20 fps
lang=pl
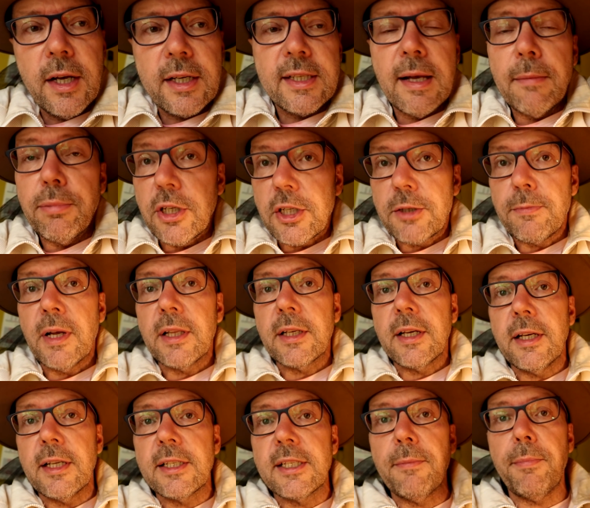jak zamkniesz
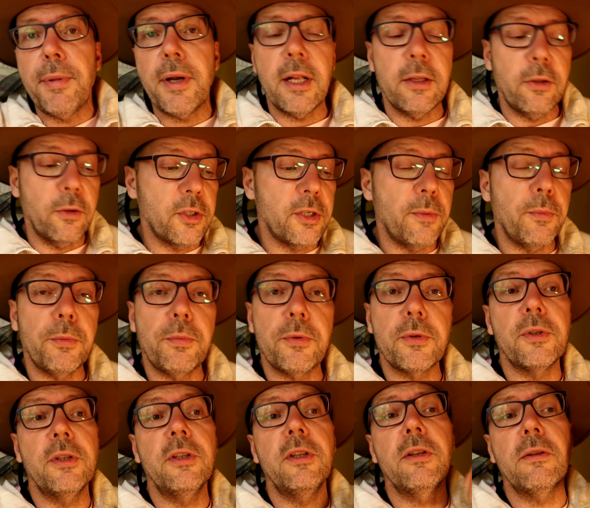matkę na separatorze, po
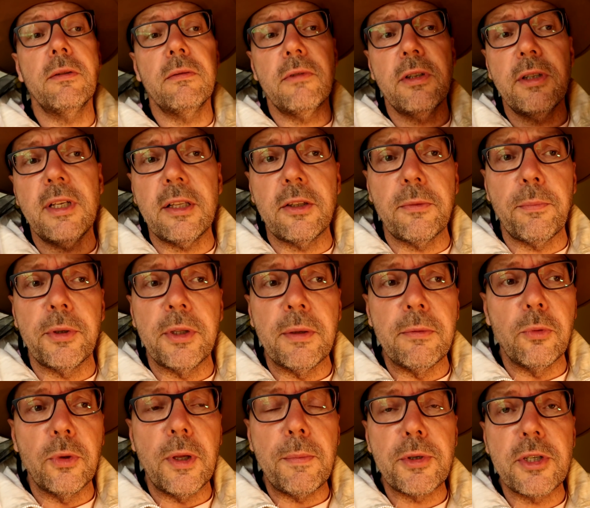prostu to, ja to
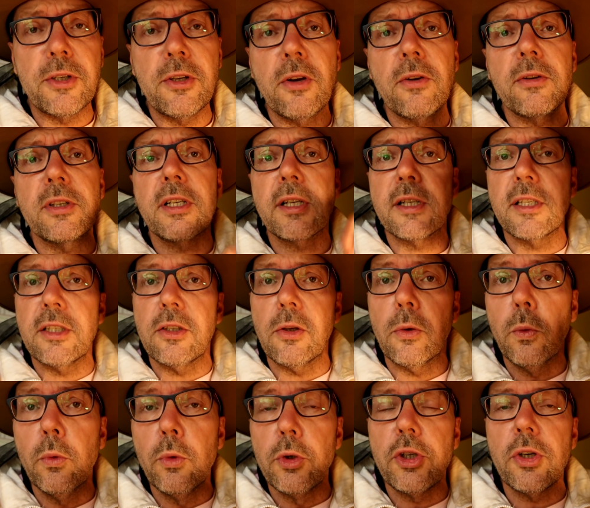potem tutaj przyniosę, chcę
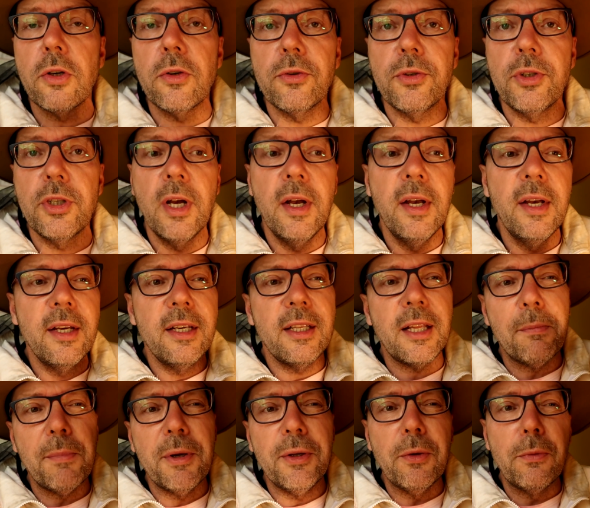to uciąć,
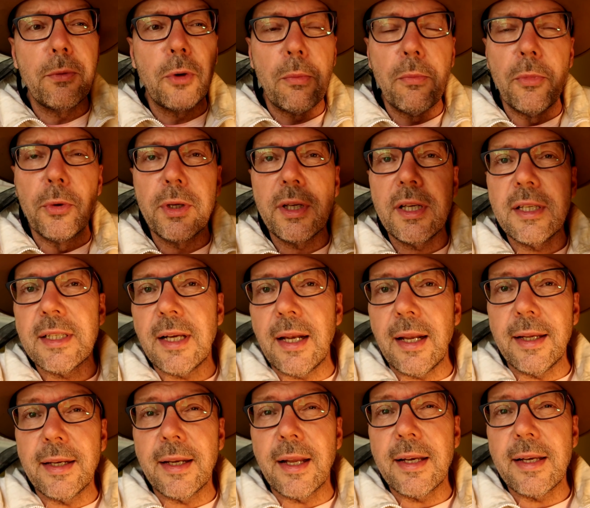tam będą komórki
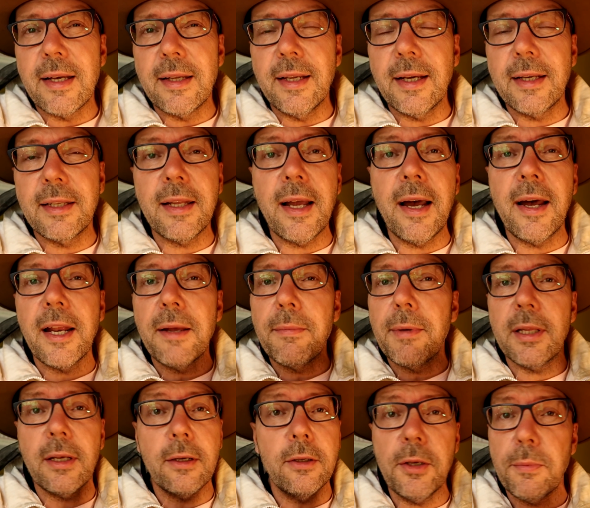zalane
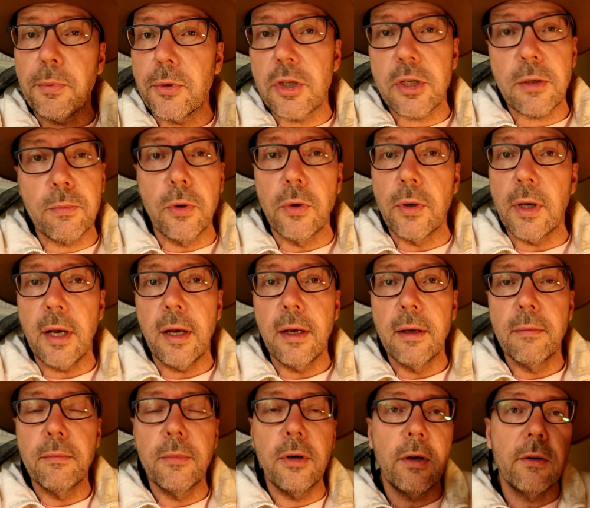nektarem, ja tego nie potrzebuję,
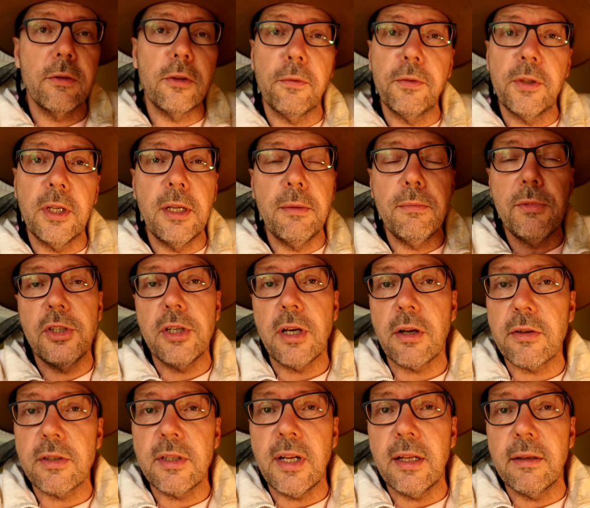bo to wtedy mi
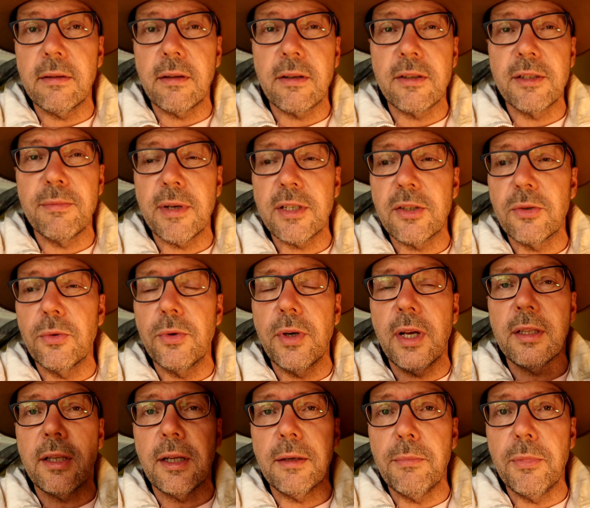się roz,
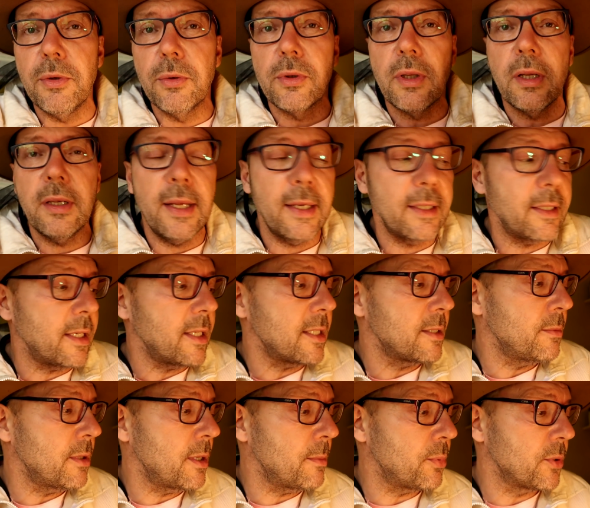rozmazuje, ten miód, ten nektar
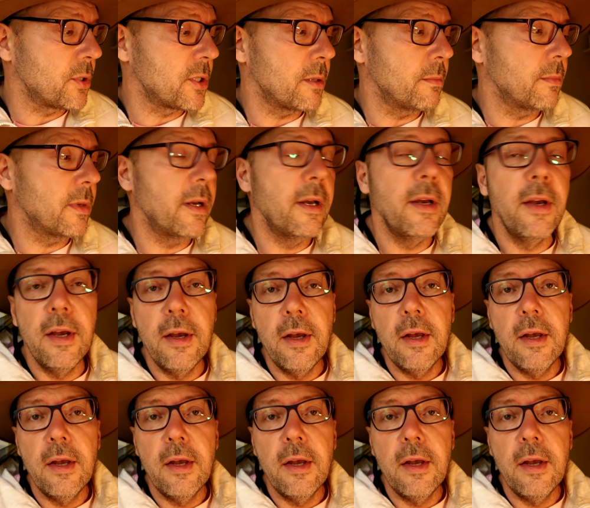jest mi niepotrzebny.